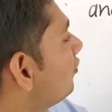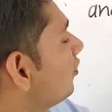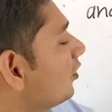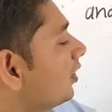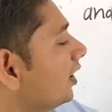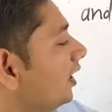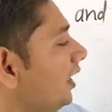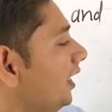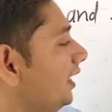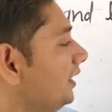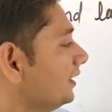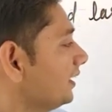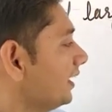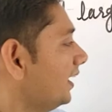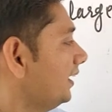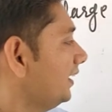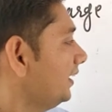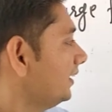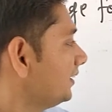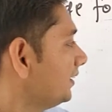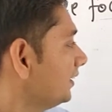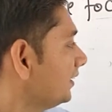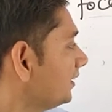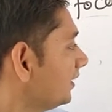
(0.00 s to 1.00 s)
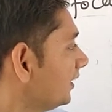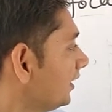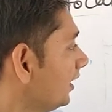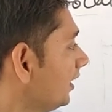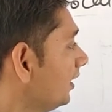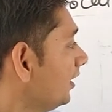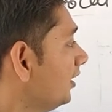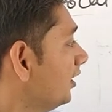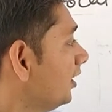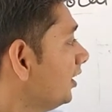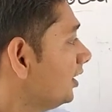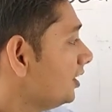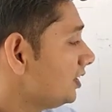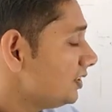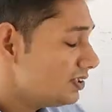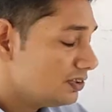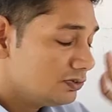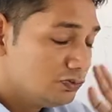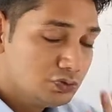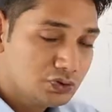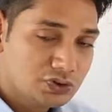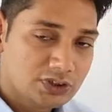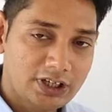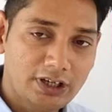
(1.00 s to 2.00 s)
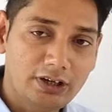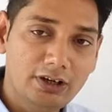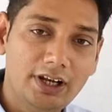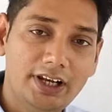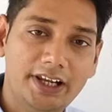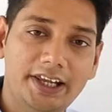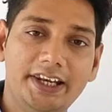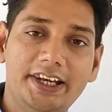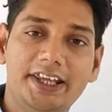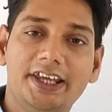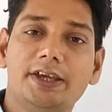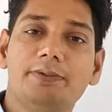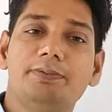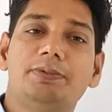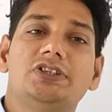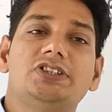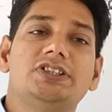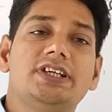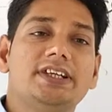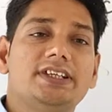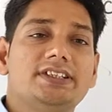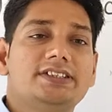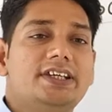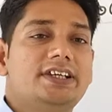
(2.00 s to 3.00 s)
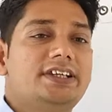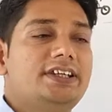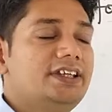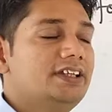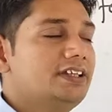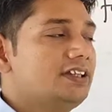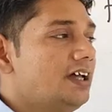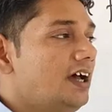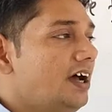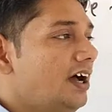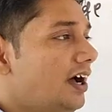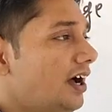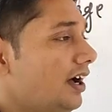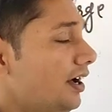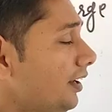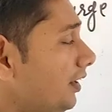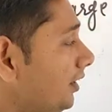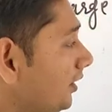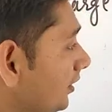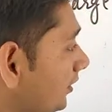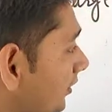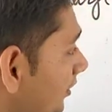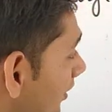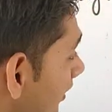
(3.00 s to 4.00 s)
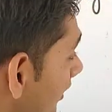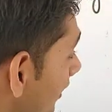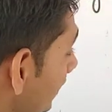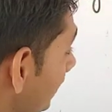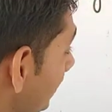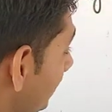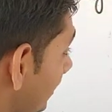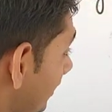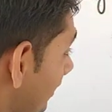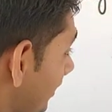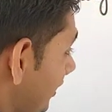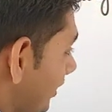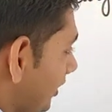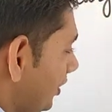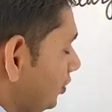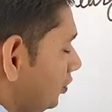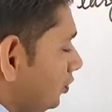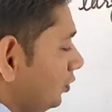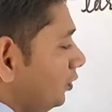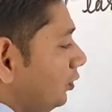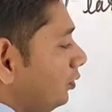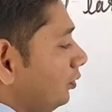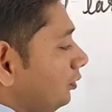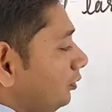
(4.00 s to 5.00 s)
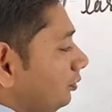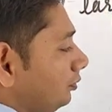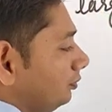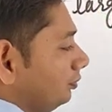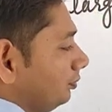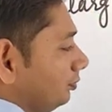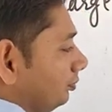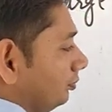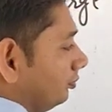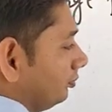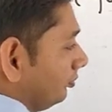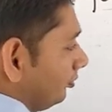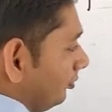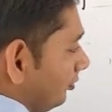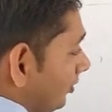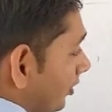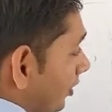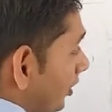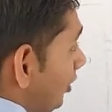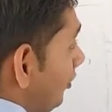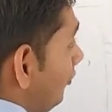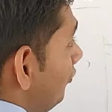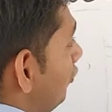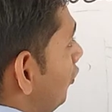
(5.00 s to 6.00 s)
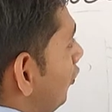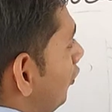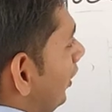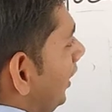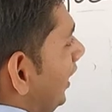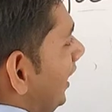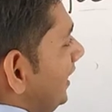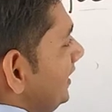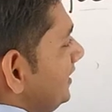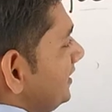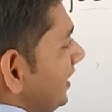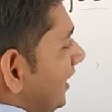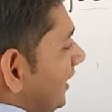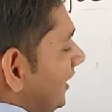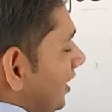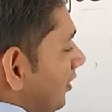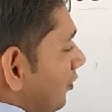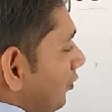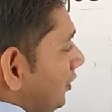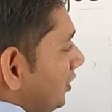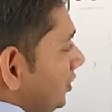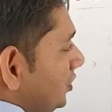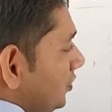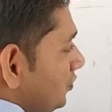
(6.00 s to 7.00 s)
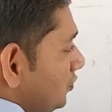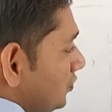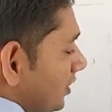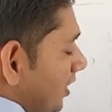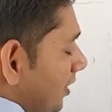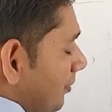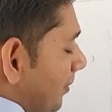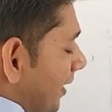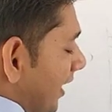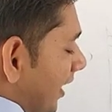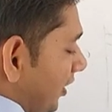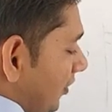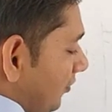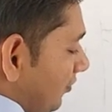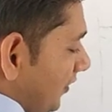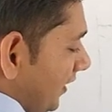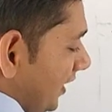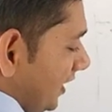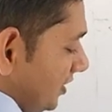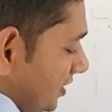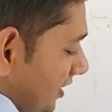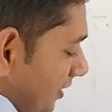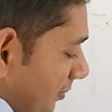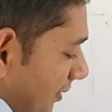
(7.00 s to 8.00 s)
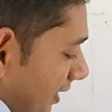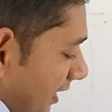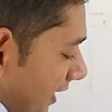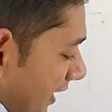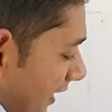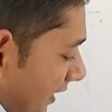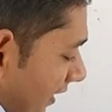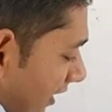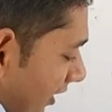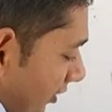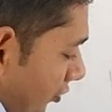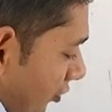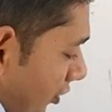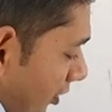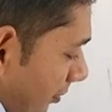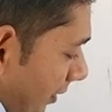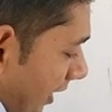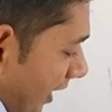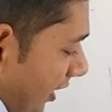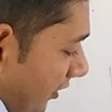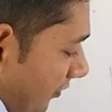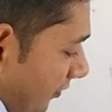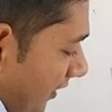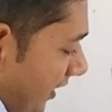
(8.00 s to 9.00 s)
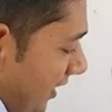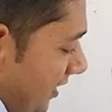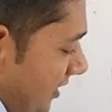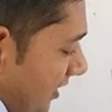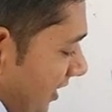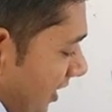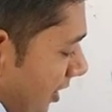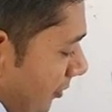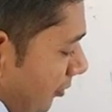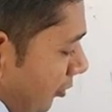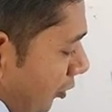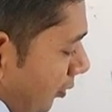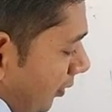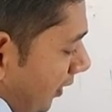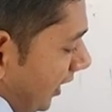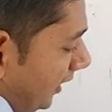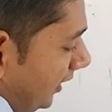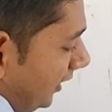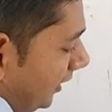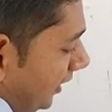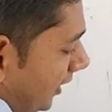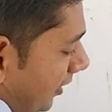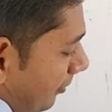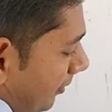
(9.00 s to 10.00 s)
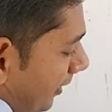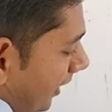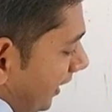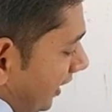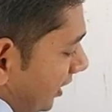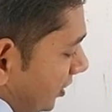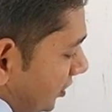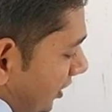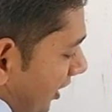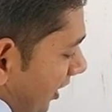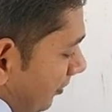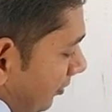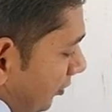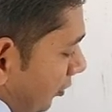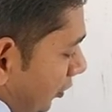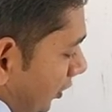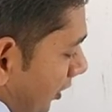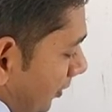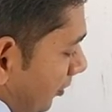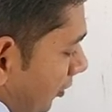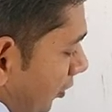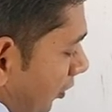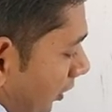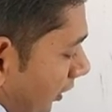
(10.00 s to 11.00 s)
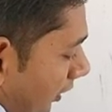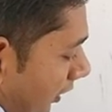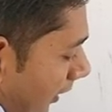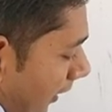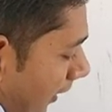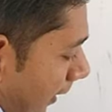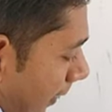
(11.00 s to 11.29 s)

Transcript: फोकल लेंथ का लेते थे उसके लेने के पीछे रीज़न ये था कि एक तो फोकल लेंथ ज़्यादा होने से उसका मैग्निफिकेशन बढ़ रहा था क्योंकि मैग्निफिकेशन का फॉर्मूला आता था माइनस एफ नोट अपॉन